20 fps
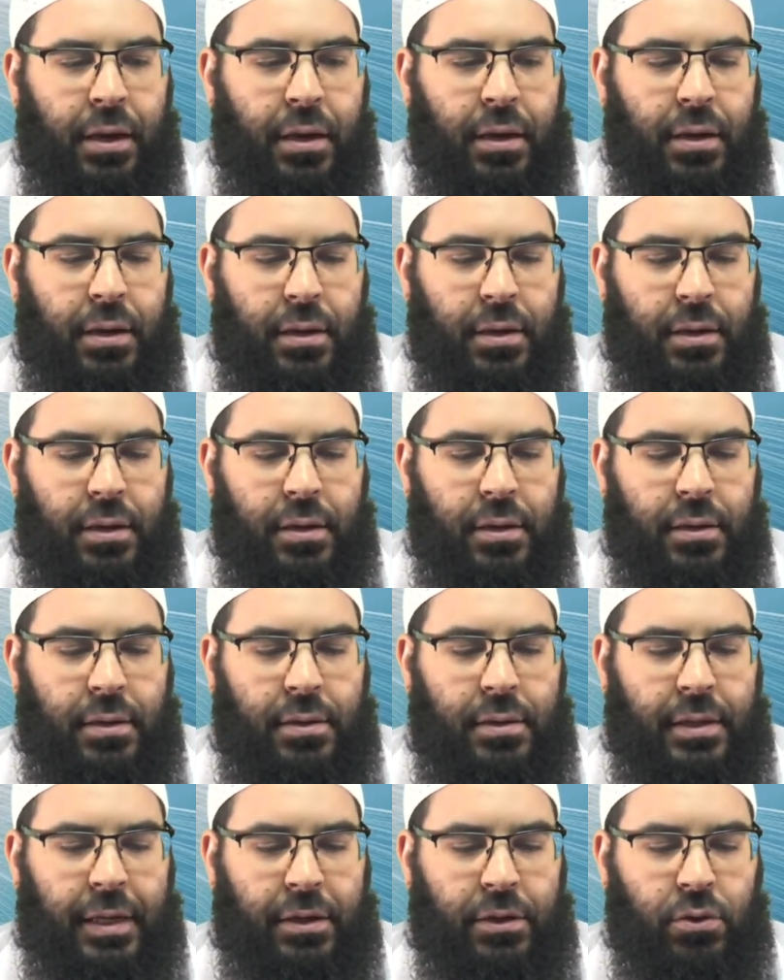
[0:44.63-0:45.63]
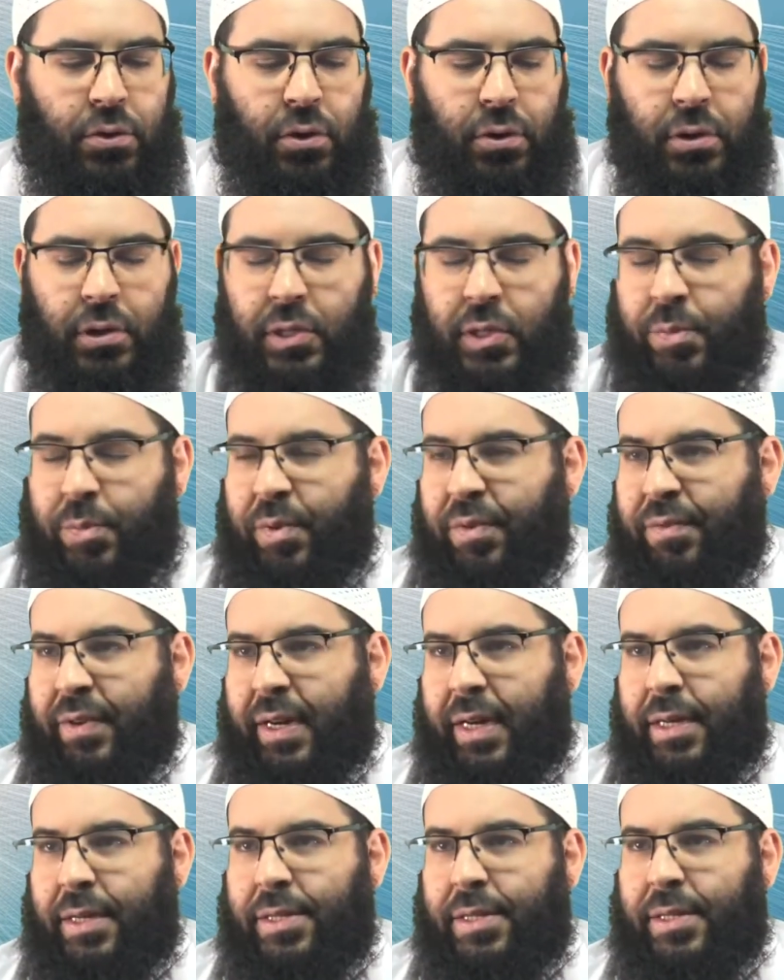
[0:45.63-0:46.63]
Äh, den
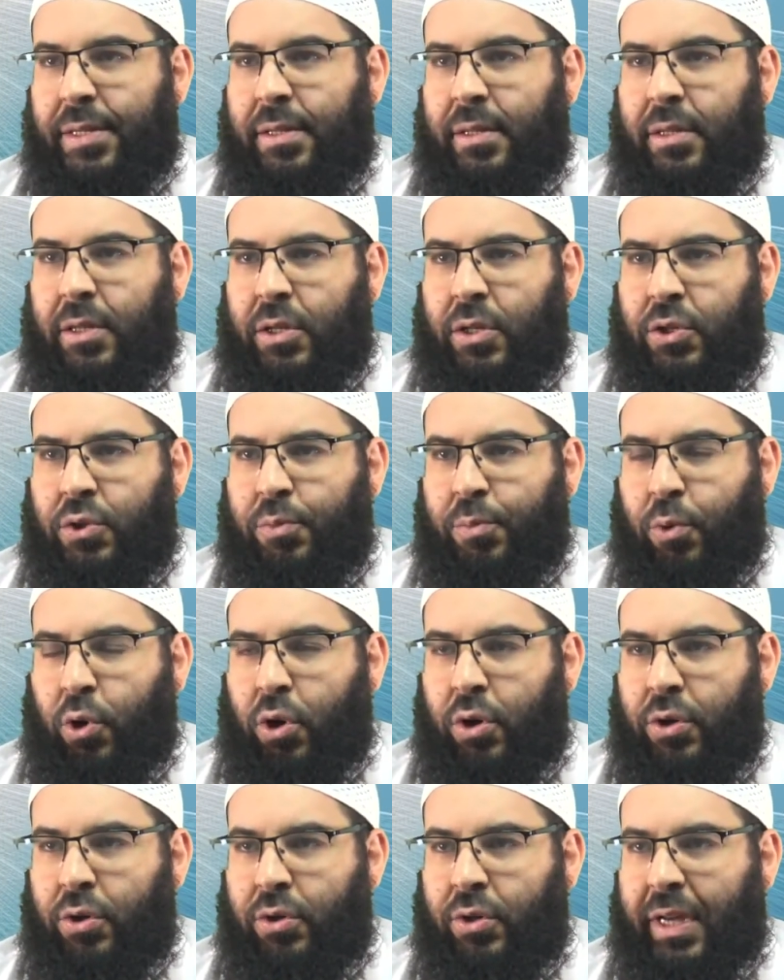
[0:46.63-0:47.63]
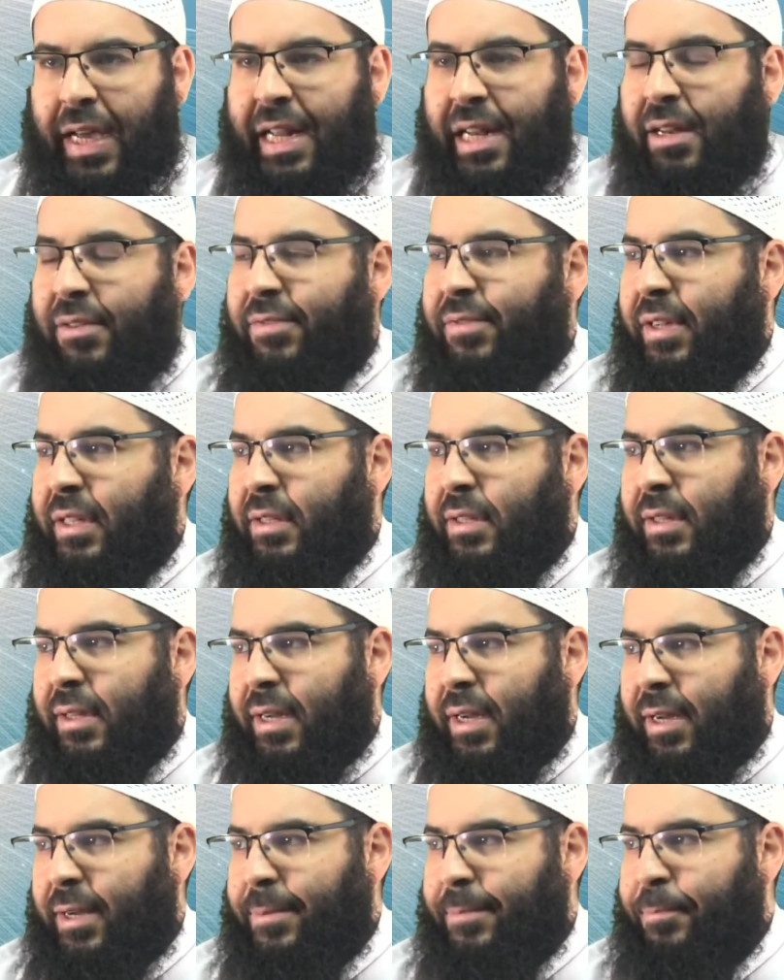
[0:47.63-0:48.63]
Gottesbeweis gesprochen,
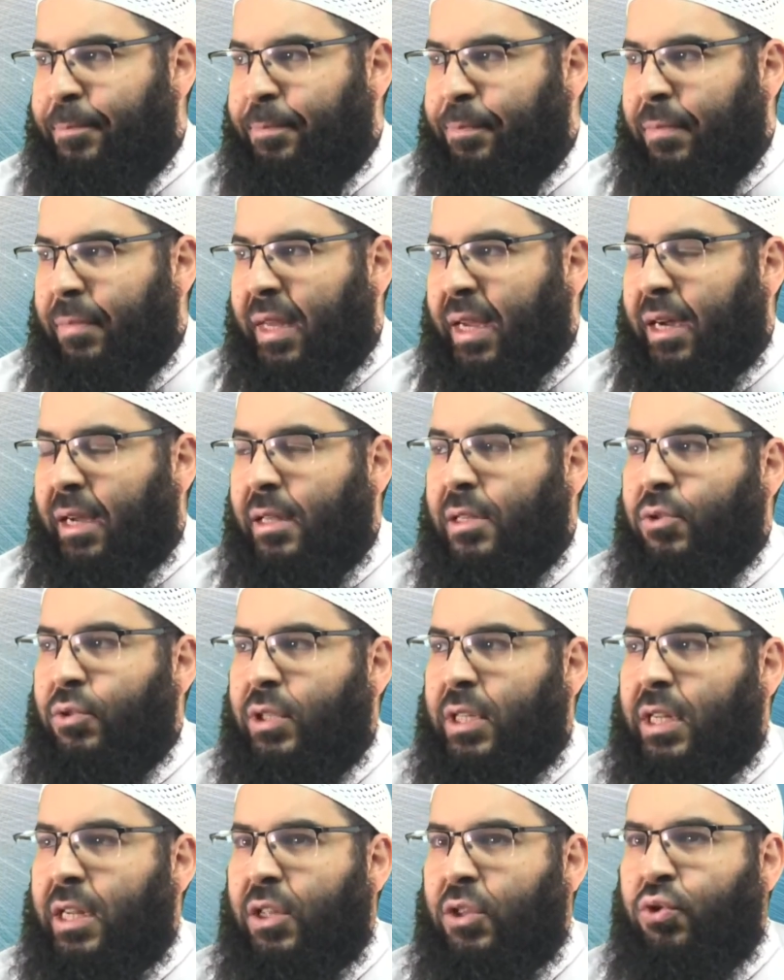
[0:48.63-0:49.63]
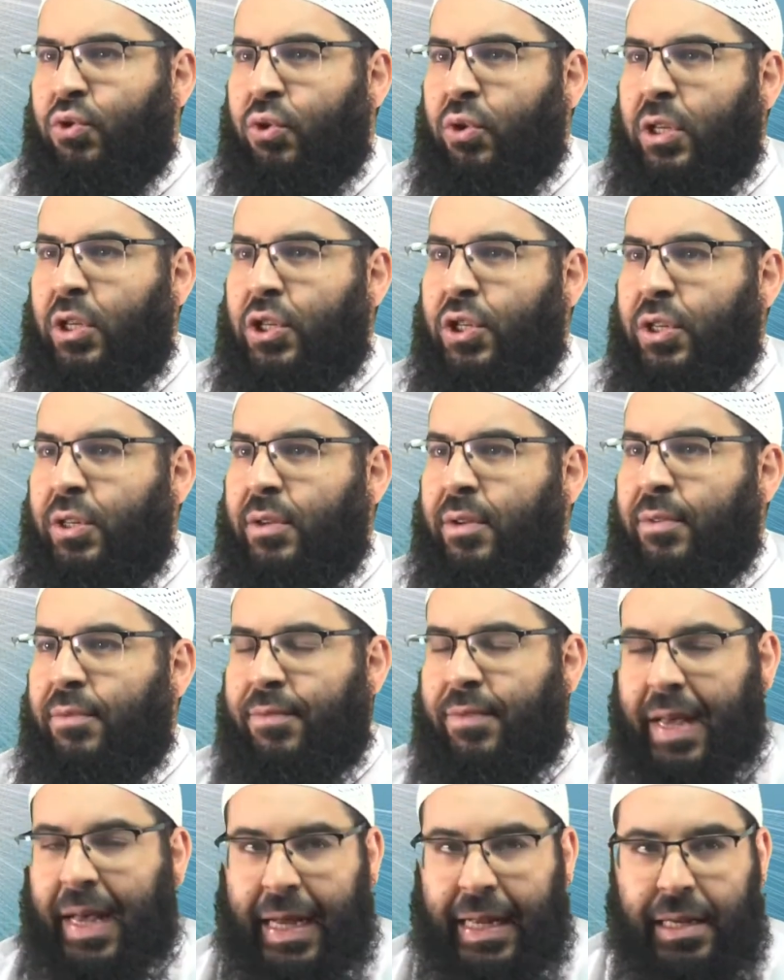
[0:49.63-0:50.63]
Al-Fitra, also die natürliche
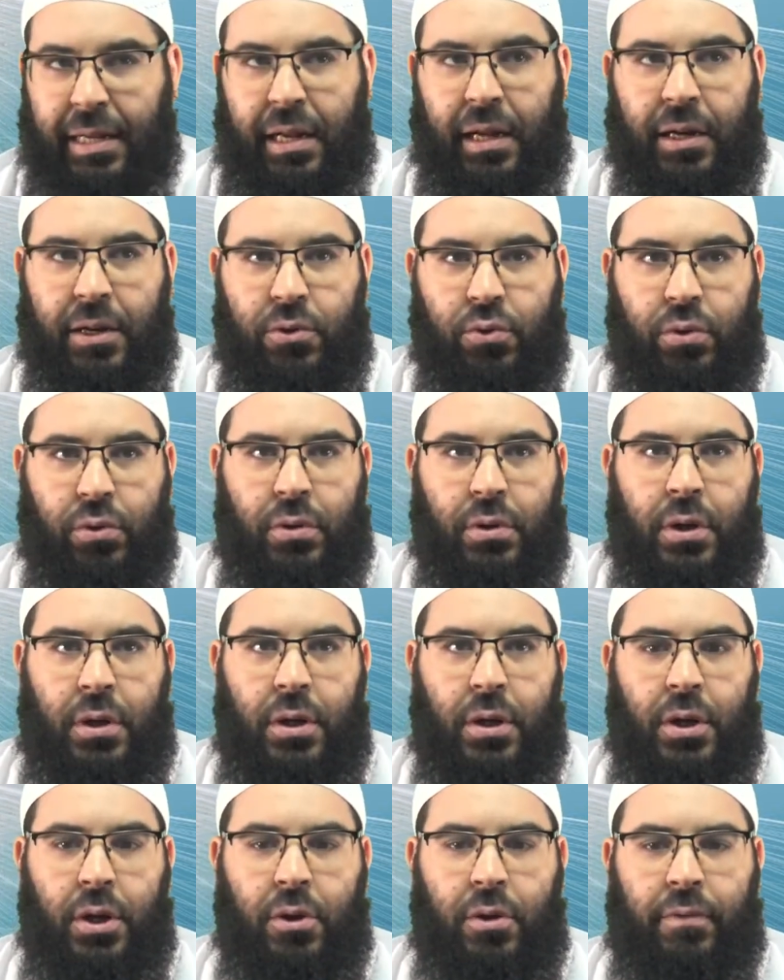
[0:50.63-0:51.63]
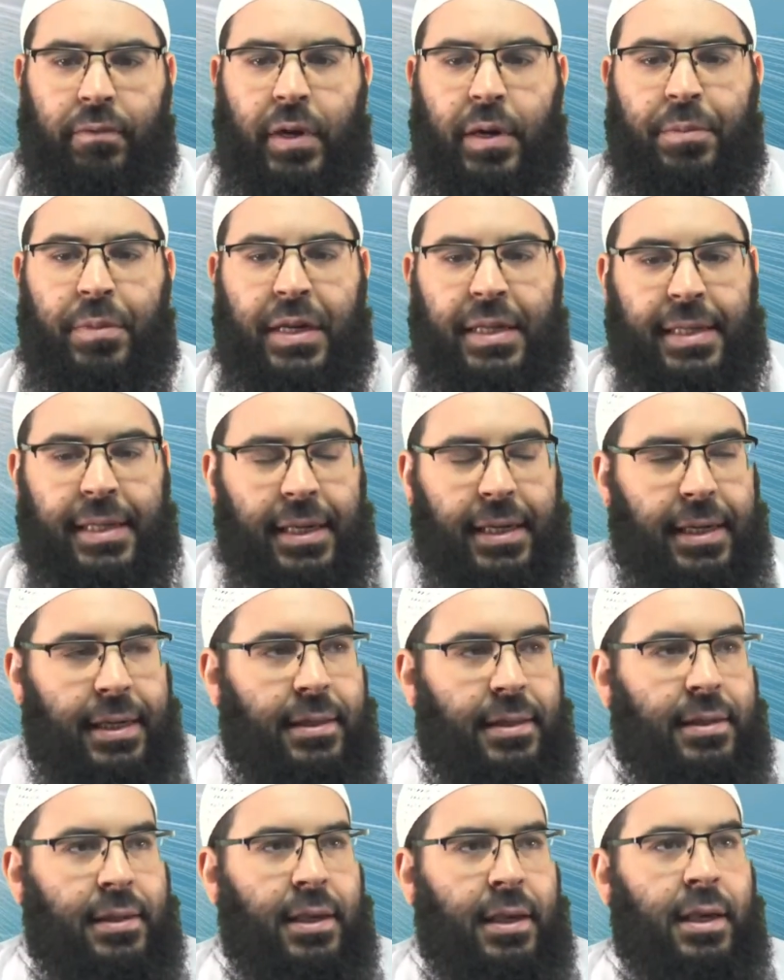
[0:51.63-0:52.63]
Veranlagung. Wir haben
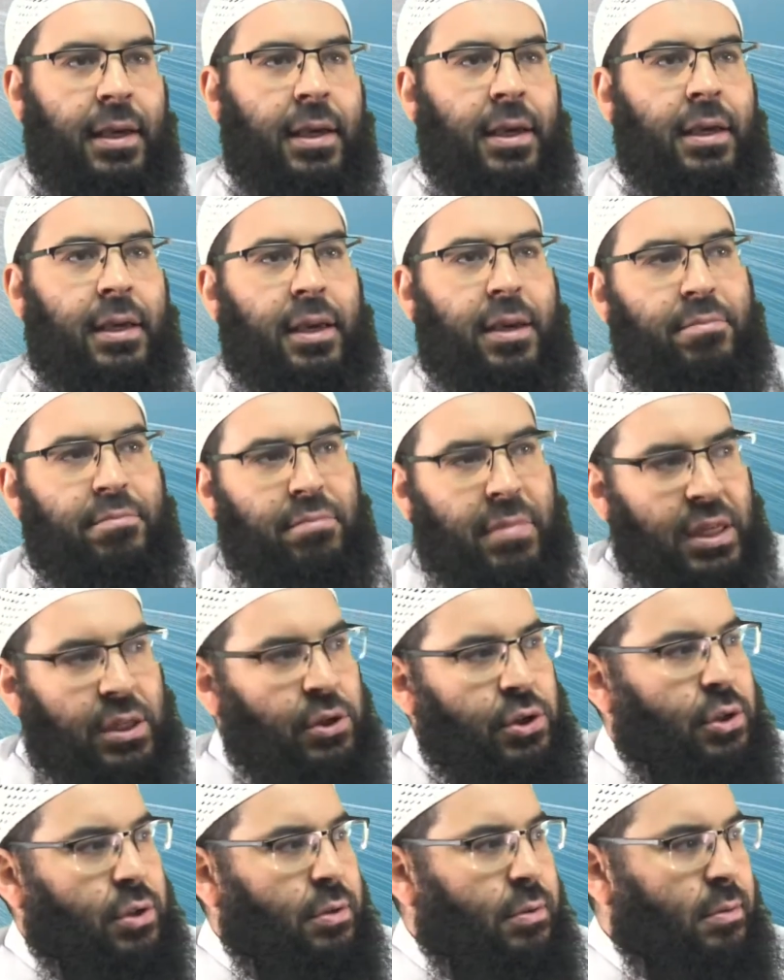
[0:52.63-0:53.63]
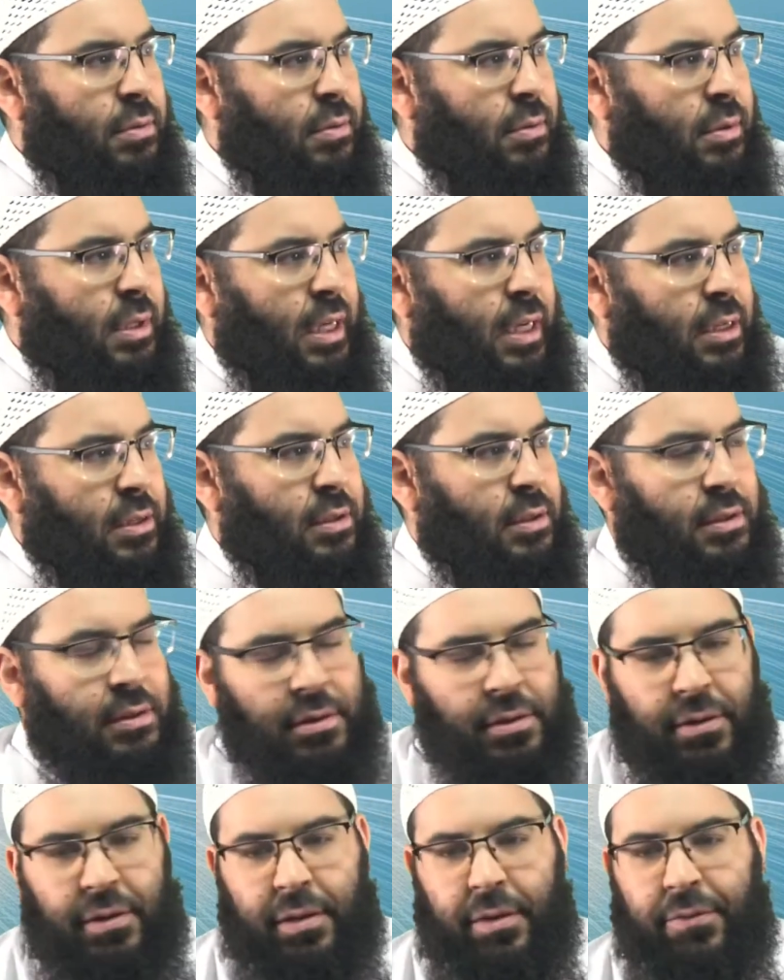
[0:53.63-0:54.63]
gesagt, im Menschen
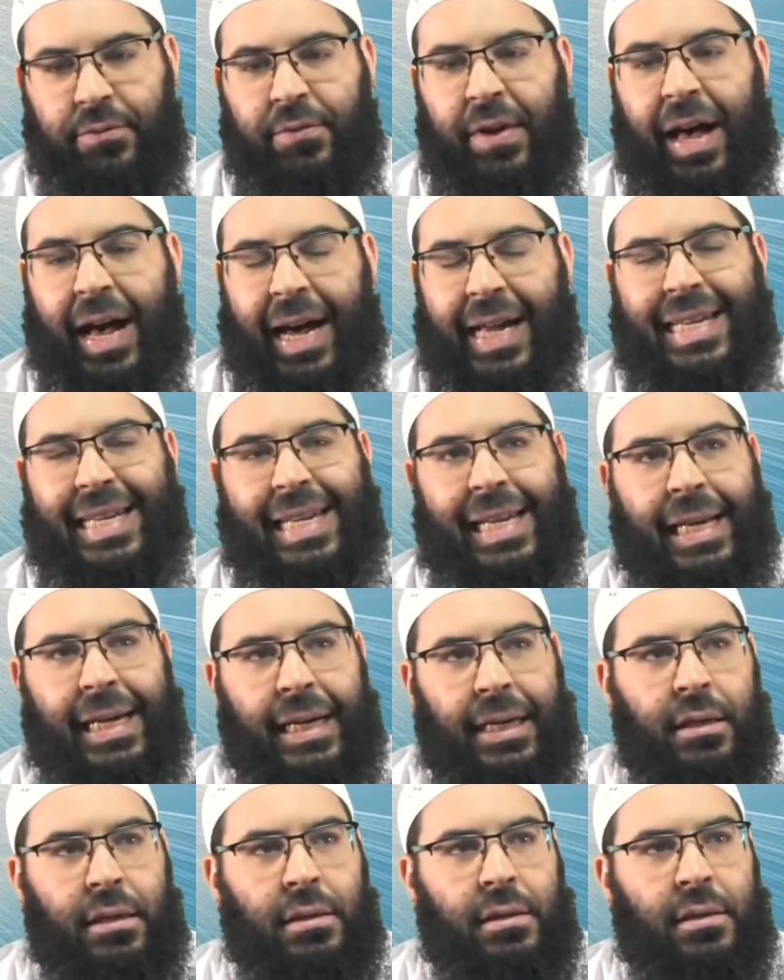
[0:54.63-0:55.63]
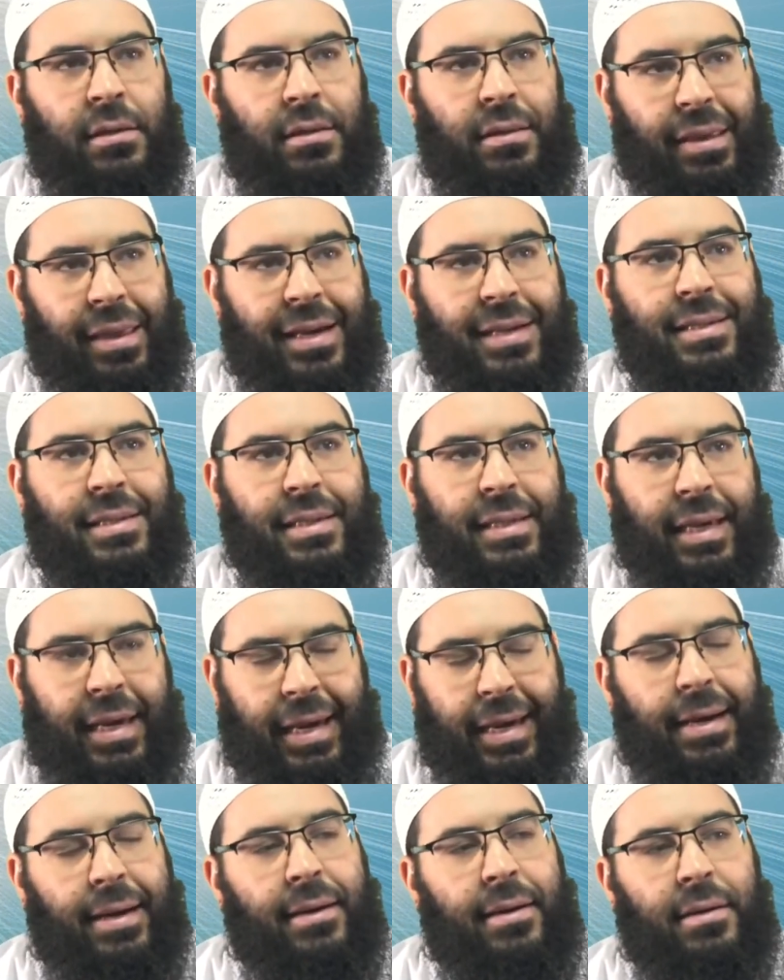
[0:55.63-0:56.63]
ist veranlagt, dass
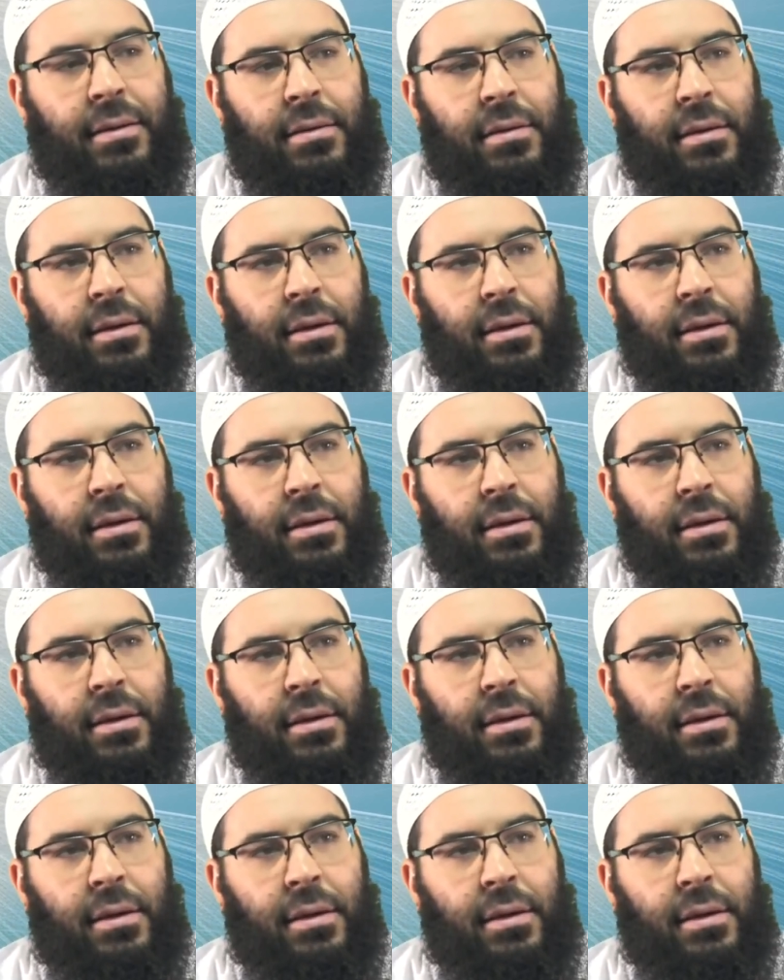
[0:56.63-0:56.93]
er